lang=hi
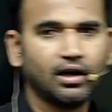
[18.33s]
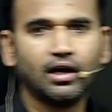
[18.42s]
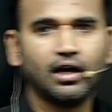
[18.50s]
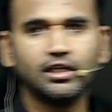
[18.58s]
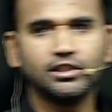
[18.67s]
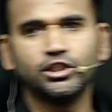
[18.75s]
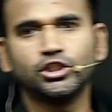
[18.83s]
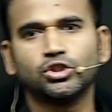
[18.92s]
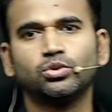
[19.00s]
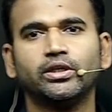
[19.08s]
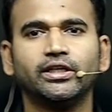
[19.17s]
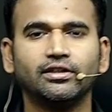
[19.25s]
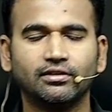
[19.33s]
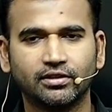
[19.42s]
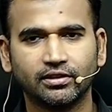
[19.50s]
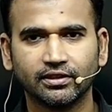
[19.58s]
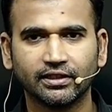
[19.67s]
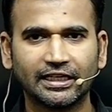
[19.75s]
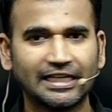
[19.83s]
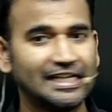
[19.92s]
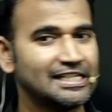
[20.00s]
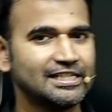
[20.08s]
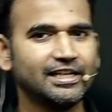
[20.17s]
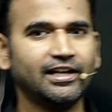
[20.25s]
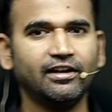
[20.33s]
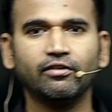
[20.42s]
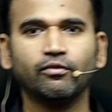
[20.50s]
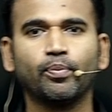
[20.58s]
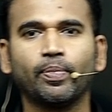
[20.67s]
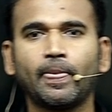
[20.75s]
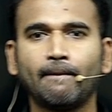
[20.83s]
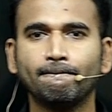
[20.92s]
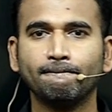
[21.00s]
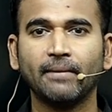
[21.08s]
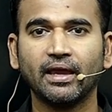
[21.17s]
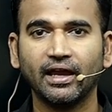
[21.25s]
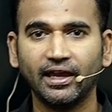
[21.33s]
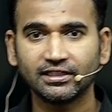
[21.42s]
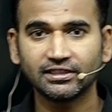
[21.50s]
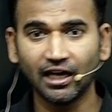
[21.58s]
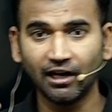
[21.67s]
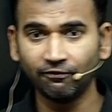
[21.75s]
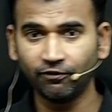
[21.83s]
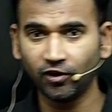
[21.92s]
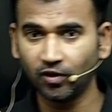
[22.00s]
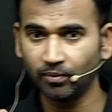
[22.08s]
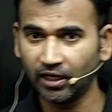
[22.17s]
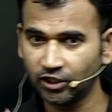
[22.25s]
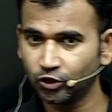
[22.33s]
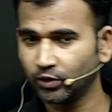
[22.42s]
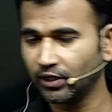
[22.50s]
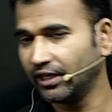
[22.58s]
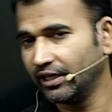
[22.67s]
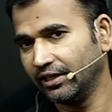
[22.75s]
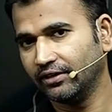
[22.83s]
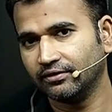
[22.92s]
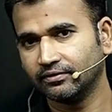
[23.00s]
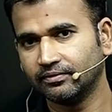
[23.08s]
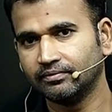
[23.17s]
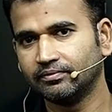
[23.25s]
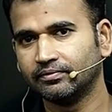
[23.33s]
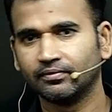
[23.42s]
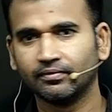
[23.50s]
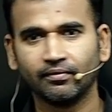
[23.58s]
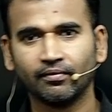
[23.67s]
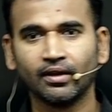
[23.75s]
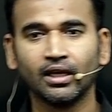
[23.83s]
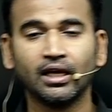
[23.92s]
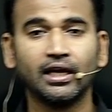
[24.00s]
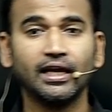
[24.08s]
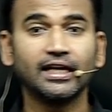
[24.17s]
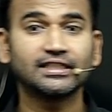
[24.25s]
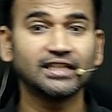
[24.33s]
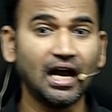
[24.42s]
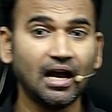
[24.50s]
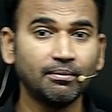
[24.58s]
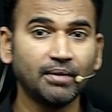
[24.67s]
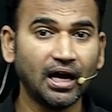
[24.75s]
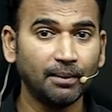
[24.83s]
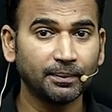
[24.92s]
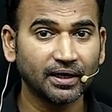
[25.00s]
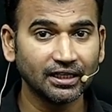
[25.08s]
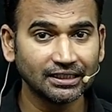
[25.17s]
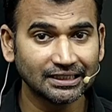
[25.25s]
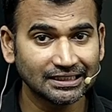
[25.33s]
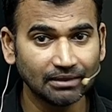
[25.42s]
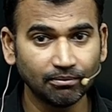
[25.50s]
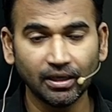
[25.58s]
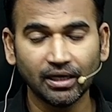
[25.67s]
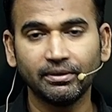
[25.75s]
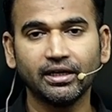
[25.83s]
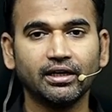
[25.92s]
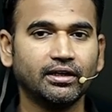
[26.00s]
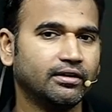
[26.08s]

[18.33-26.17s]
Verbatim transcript: हाँ जी स्टूडेंट कैसे हैं एग्जाम फॉर्म आ चुका है एग्जाम आपका दिसंबर में है